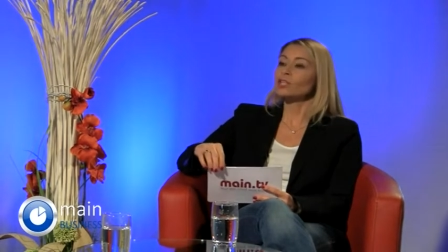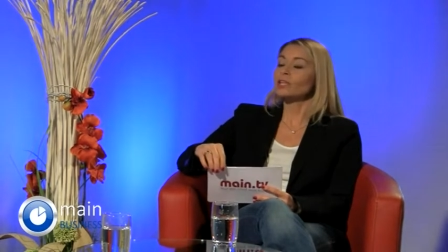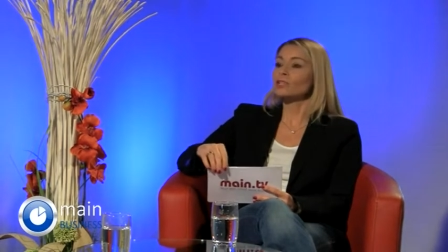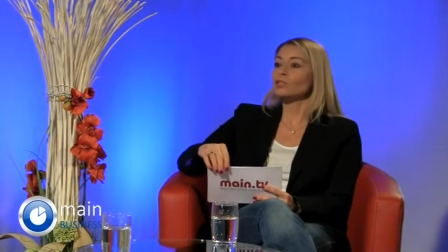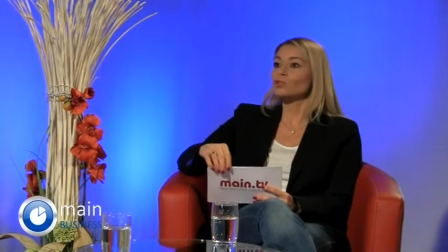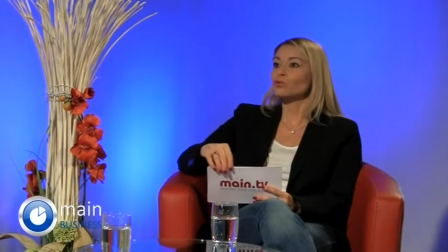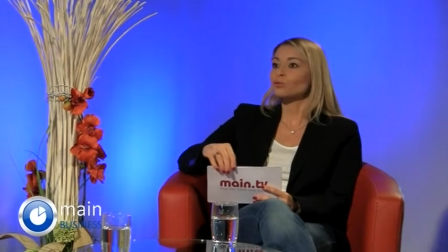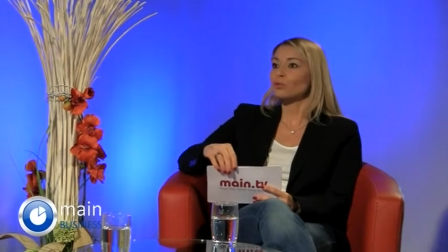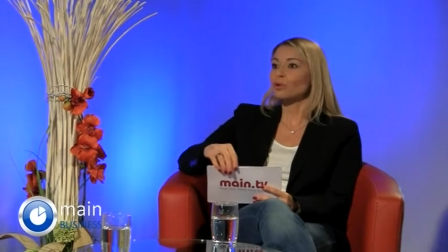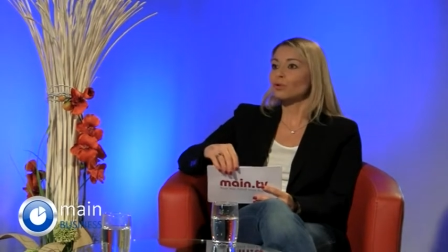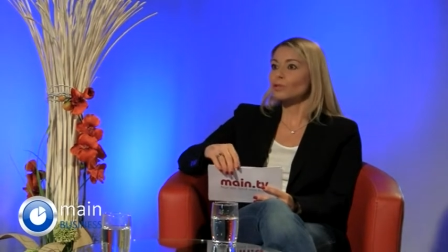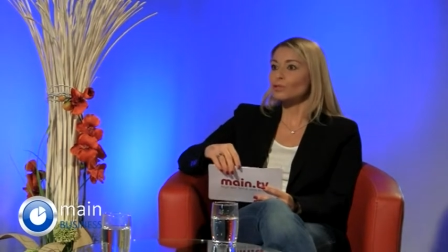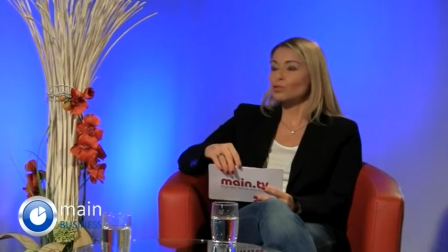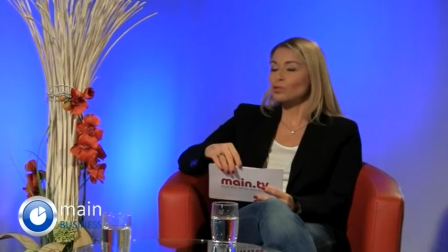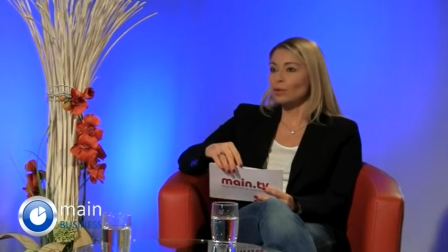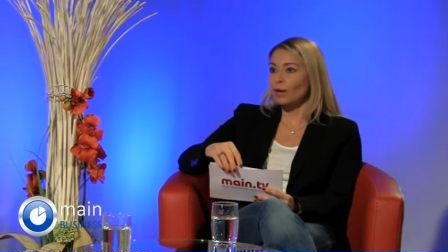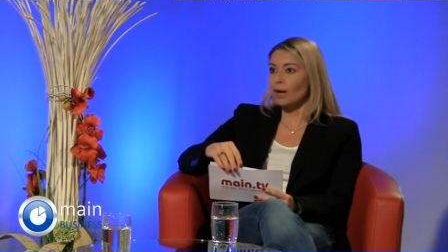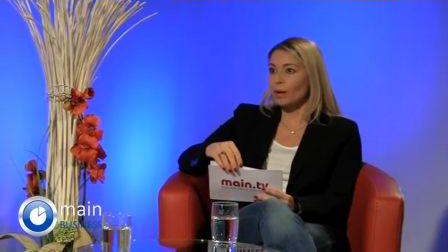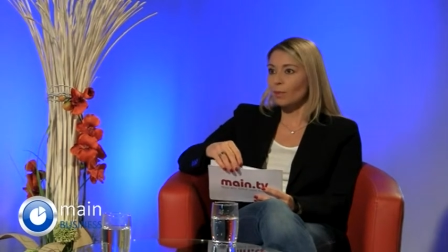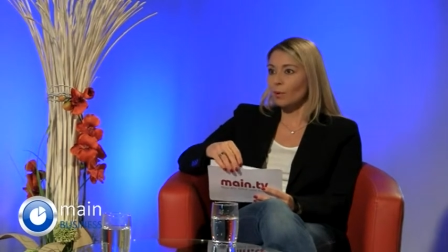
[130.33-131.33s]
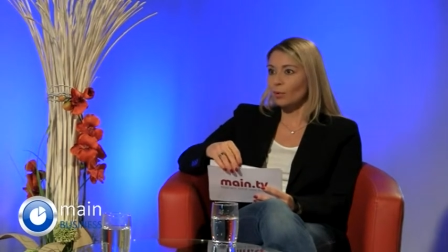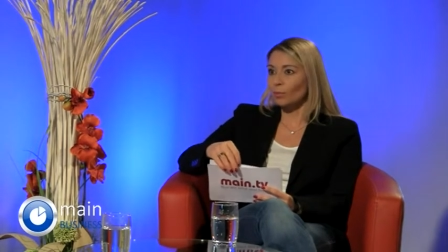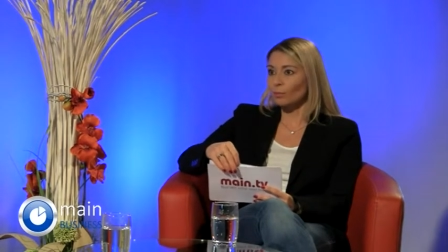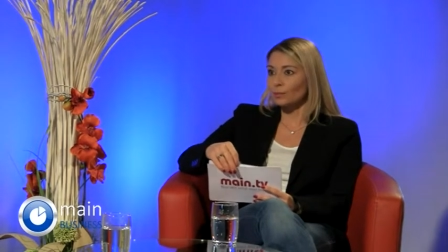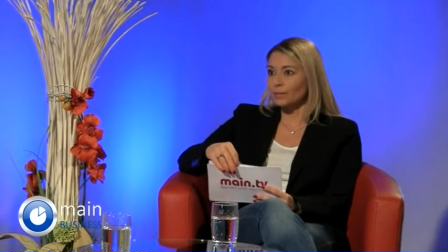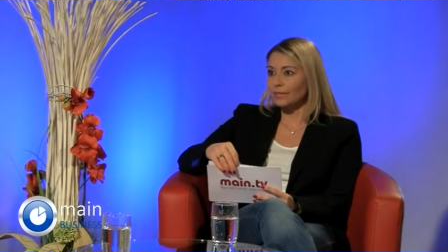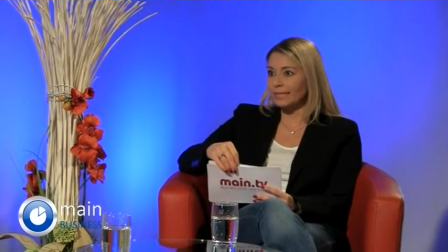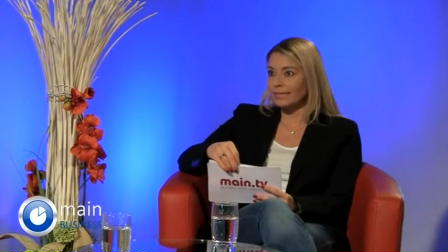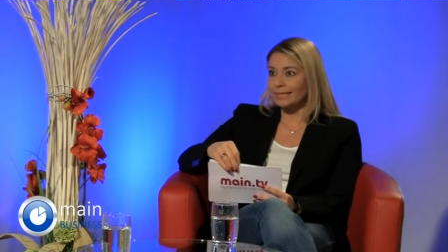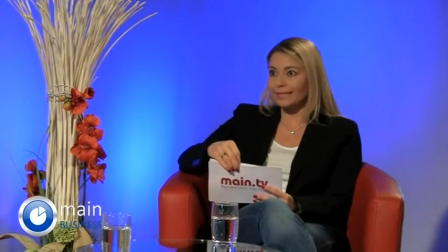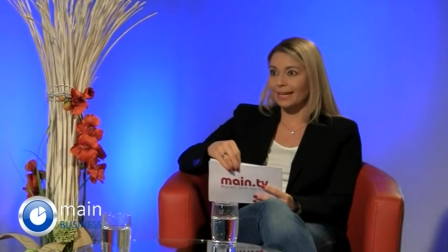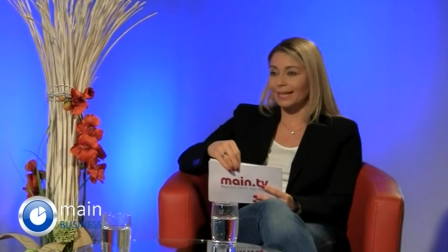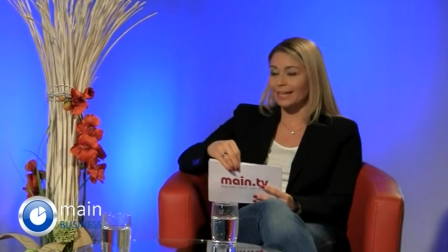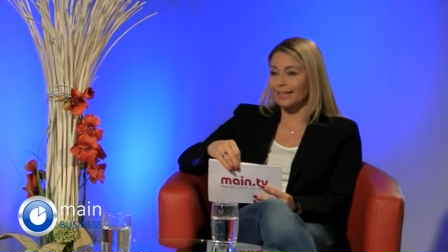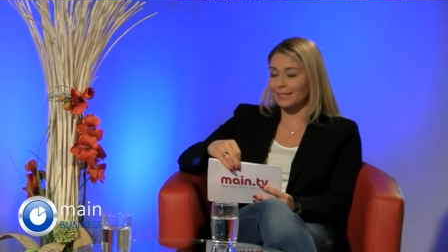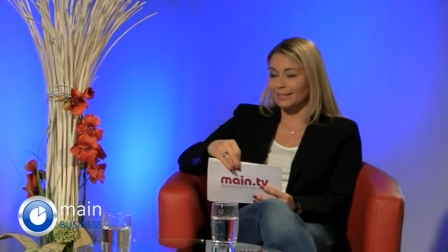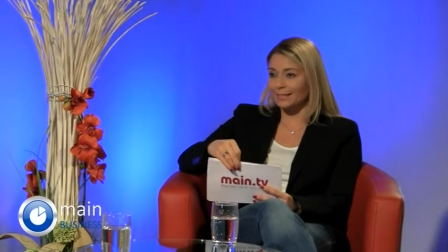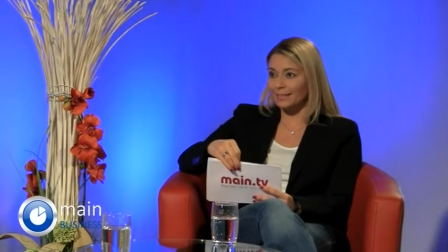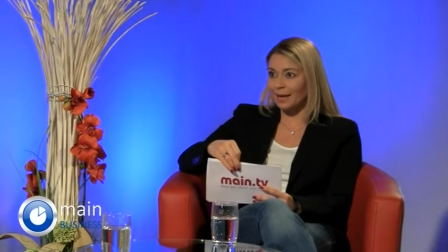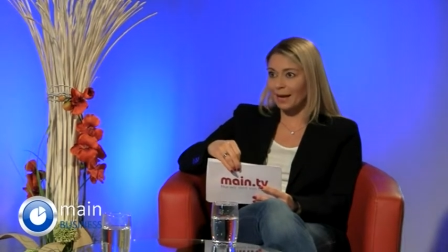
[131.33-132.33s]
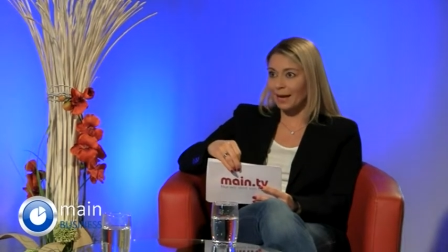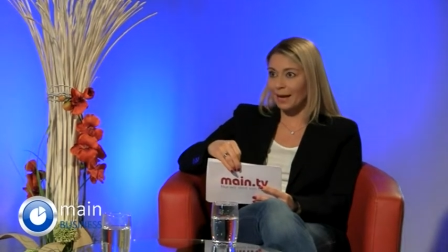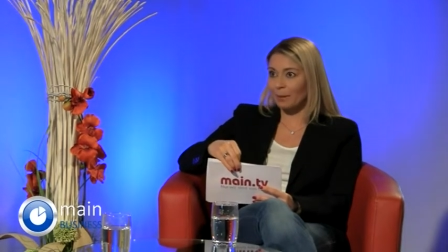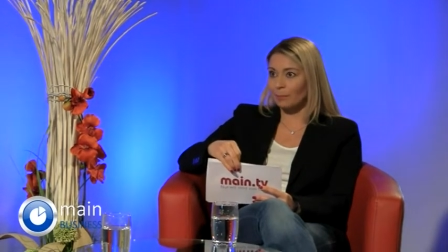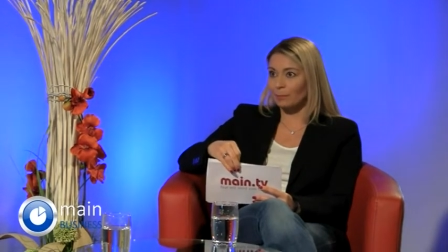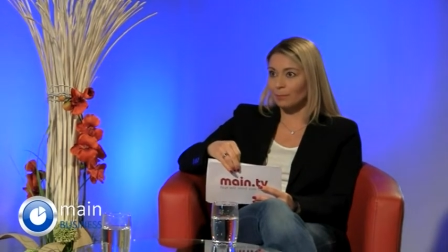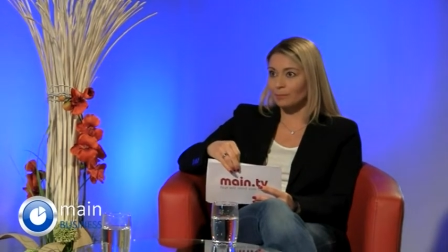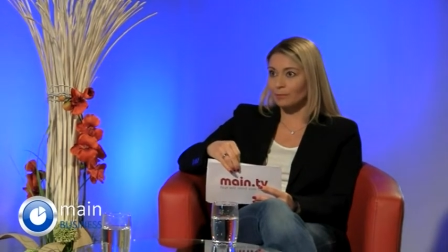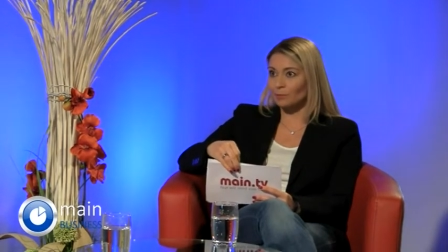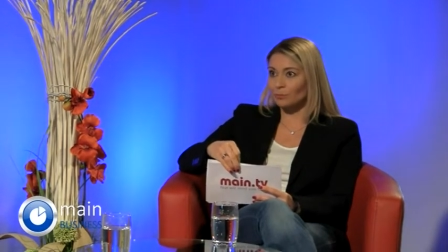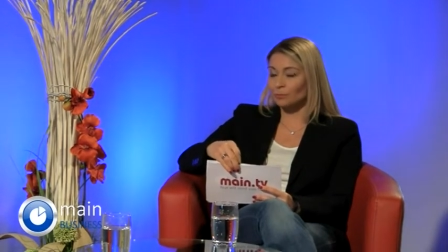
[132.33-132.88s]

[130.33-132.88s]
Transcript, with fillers: Schatz, du wolltest doch aber unbedingt drei Kinder haben.